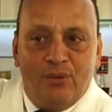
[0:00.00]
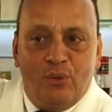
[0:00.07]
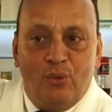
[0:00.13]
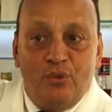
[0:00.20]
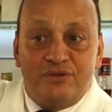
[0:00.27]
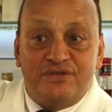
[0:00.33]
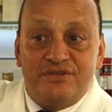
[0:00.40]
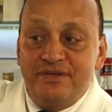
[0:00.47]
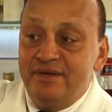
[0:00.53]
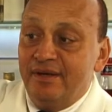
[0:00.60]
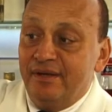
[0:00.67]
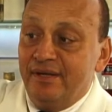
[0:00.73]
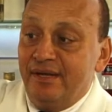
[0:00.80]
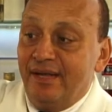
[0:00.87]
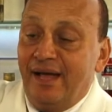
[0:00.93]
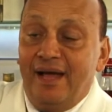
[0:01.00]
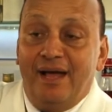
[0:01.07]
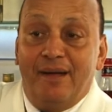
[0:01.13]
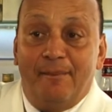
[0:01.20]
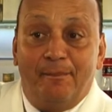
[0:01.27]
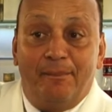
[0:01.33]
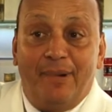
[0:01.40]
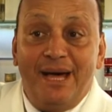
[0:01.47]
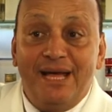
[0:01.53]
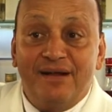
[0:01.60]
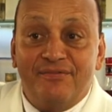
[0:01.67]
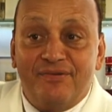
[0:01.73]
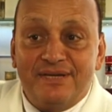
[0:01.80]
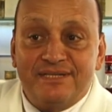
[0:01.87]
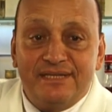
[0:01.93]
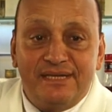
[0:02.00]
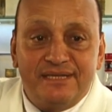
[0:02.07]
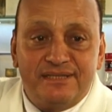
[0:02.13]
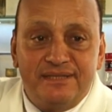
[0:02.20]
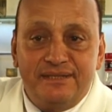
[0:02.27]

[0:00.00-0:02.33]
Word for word: Use para fazer esse